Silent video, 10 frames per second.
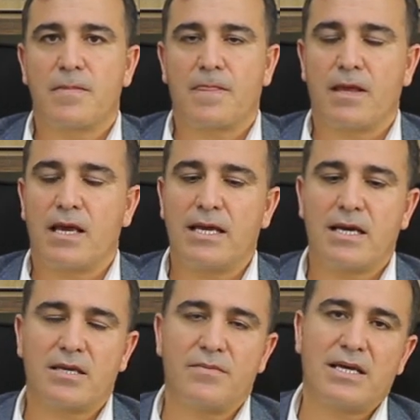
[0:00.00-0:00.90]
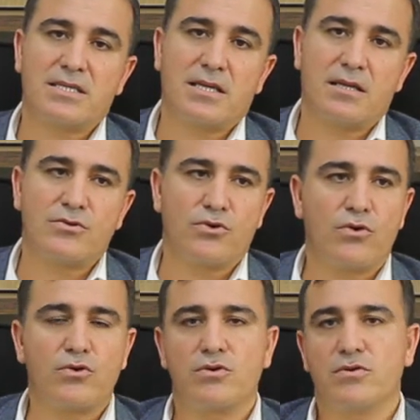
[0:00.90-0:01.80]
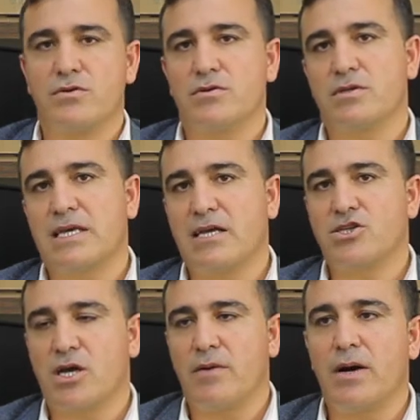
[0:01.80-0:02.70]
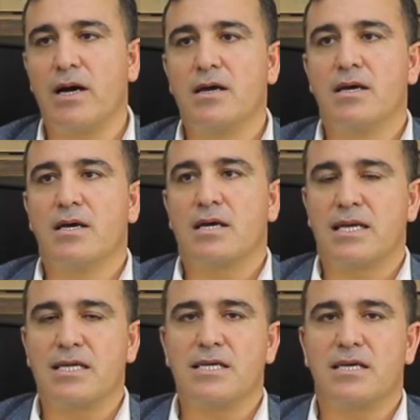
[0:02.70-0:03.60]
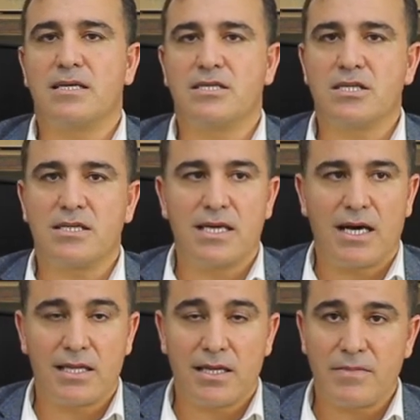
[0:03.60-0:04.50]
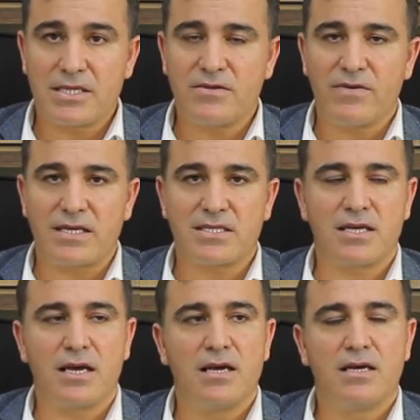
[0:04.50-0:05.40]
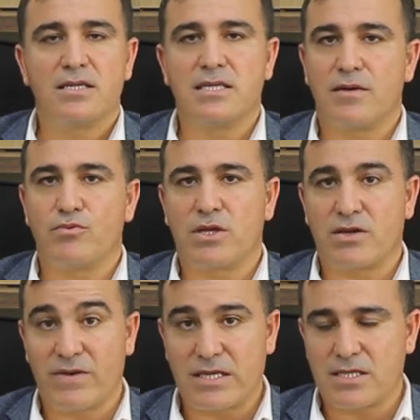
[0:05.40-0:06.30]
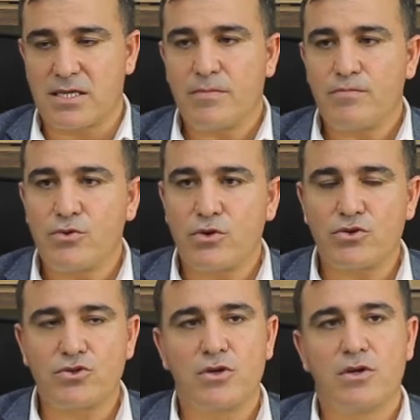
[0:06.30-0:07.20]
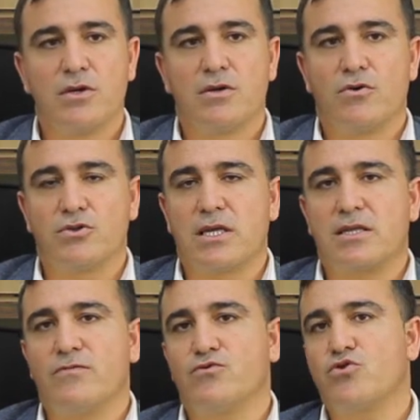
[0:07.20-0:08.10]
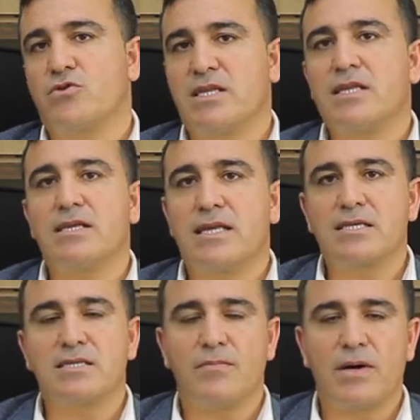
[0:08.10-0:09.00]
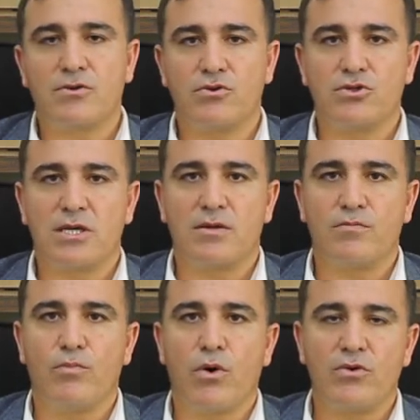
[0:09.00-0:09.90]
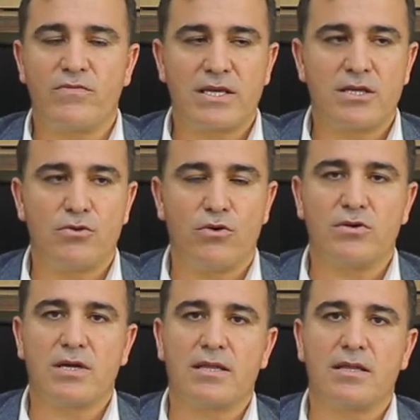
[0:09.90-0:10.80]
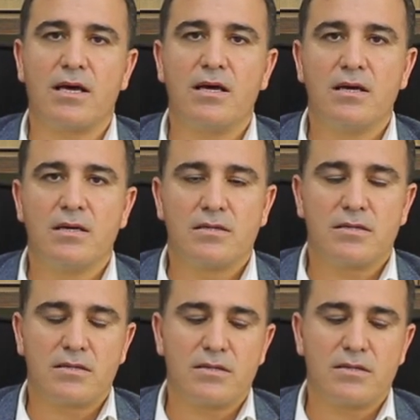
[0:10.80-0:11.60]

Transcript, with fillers: Ee, herhangi bir hastalığı yok. E, genç ama karaciğerinde ciddi yağlanması varsa yine bunları verici yapmıyoruz. Özellikle vücut kitle indeksine bakıyoruz yani boy ve kilo oranına e,